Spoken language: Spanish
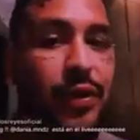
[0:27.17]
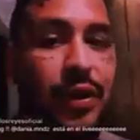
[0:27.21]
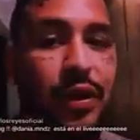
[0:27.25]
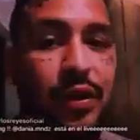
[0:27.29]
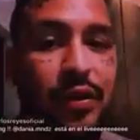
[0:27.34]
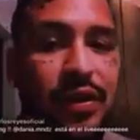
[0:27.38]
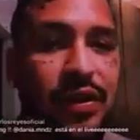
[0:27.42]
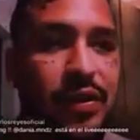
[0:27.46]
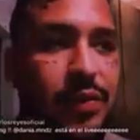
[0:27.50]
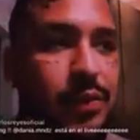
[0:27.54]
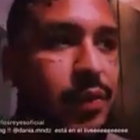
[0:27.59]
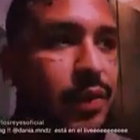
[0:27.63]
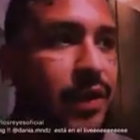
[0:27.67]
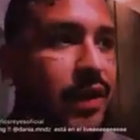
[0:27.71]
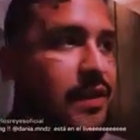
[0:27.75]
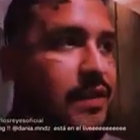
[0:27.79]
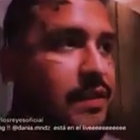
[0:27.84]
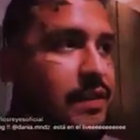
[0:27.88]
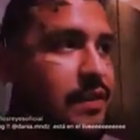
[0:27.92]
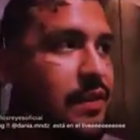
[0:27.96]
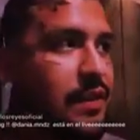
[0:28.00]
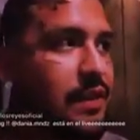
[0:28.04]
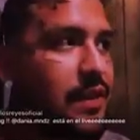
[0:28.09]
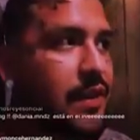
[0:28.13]
Pero
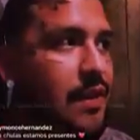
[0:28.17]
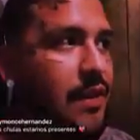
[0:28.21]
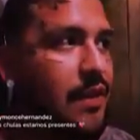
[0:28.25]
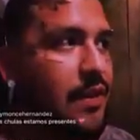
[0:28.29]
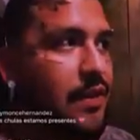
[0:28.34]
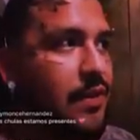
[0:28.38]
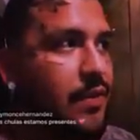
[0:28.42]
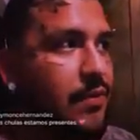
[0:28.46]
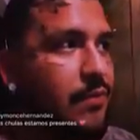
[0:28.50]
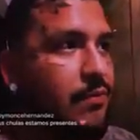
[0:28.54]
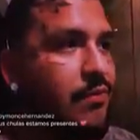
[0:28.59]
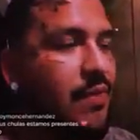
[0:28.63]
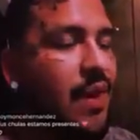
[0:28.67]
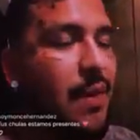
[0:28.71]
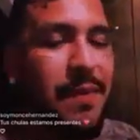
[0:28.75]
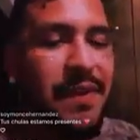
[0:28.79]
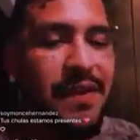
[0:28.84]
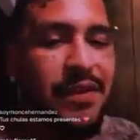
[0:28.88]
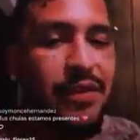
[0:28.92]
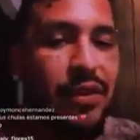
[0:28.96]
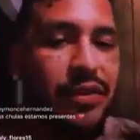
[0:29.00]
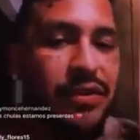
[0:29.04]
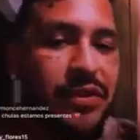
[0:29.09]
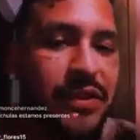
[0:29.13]
después me
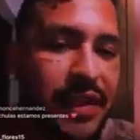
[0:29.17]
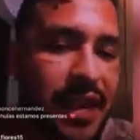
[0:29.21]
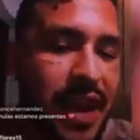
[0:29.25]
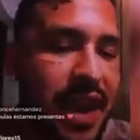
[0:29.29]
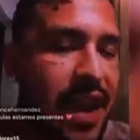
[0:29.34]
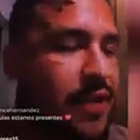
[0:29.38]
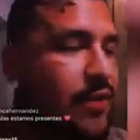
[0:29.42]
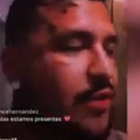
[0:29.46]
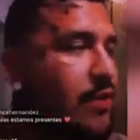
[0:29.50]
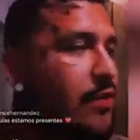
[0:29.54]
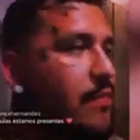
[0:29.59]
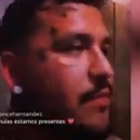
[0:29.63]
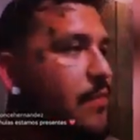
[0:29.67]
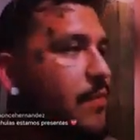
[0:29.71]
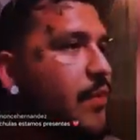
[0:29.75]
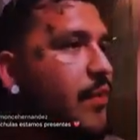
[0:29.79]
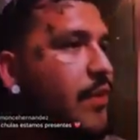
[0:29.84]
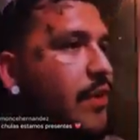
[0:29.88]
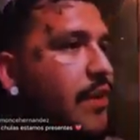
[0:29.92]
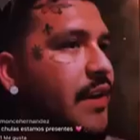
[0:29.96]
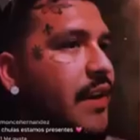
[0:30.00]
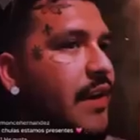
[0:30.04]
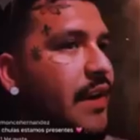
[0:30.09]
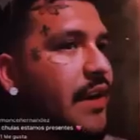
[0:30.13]
pisotearon
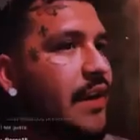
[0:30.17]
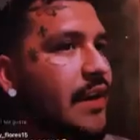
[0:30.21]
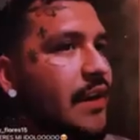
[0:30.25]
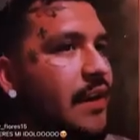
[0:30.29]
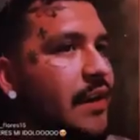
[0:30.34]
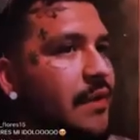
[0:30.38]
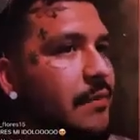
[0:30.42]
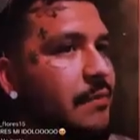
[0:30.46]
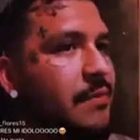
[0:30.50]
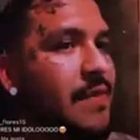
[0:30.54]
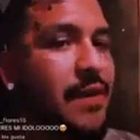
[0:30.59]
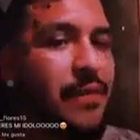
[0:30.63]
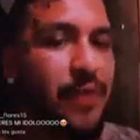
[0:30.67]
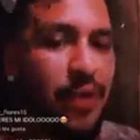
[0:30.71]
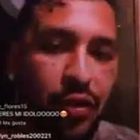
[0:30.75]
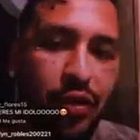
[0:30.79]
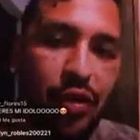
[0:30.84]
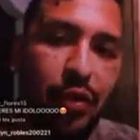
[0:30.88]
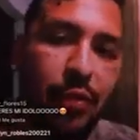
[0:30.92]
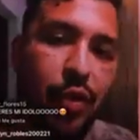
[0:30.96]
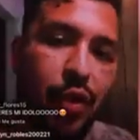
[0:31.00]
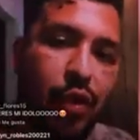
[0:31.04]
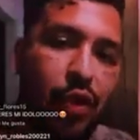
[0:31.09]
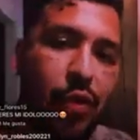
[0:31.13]
porque me
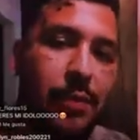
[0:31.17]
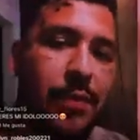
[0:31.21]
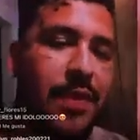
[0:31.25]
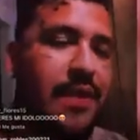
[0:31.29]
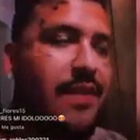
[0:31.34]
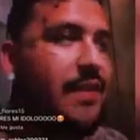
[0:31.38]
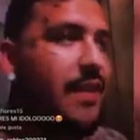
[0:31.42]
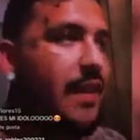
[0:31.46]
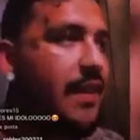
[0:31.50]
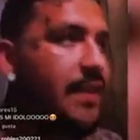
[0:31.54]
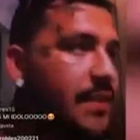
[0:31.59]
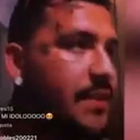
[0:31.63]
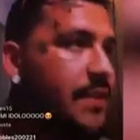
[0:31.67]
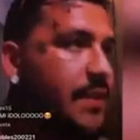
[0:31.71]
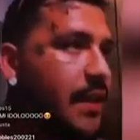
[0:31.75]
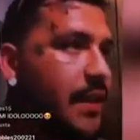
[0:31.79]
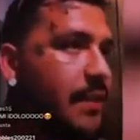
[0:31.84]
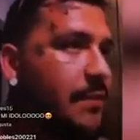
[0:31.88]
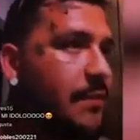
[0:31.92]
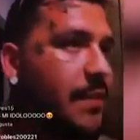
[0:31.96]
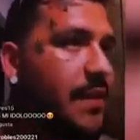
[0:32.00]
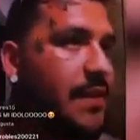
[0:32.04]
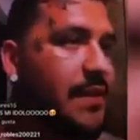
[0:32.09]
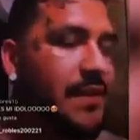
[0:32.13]
vieron como
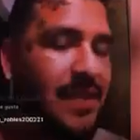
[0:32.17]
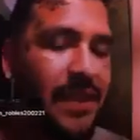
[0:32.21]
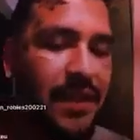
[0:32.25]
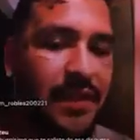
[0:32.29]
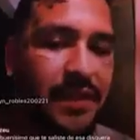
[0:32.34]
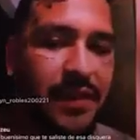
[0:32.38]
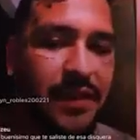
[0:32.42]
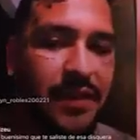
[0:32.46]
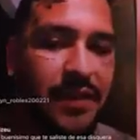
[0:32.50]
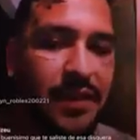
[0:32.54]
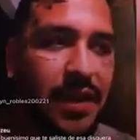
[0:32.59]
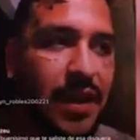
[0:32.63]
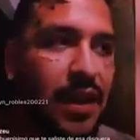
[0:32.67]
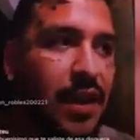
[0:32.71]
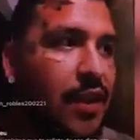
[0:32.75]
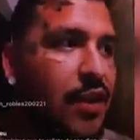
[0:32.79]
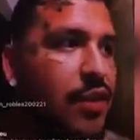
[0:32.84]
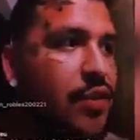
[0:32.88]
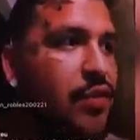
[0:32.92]
competencia, ¿me entiendes?